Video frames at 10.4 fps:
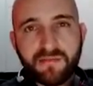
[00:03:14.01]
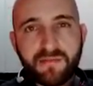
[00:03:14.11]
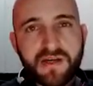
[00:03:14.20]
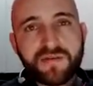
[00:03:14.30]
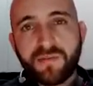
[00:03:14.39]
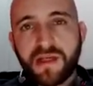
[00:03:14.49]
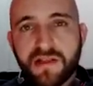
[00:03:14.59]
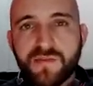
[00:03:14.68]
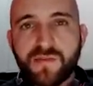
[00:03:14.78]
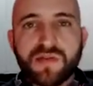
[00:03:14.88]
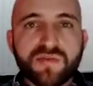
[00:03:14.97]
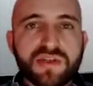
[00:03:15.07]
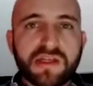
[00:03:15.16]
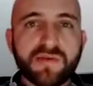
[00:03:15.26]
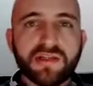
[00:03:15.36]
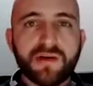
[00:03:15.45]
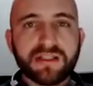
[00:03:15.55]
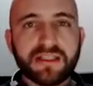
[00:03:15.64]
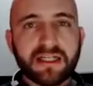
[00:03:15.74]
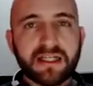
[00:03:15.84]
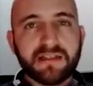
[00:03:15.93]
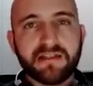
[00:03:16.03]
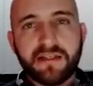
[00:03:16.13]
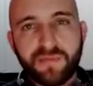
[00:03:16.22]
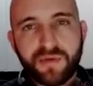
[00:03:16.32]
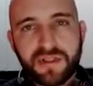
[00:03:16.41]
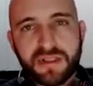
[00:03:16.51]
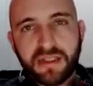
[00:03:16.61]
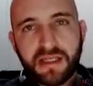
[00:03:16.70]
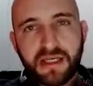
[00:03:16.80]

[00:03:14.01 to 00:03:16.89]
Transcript: mais ou menos, mais por cima, dar uma treinada e depois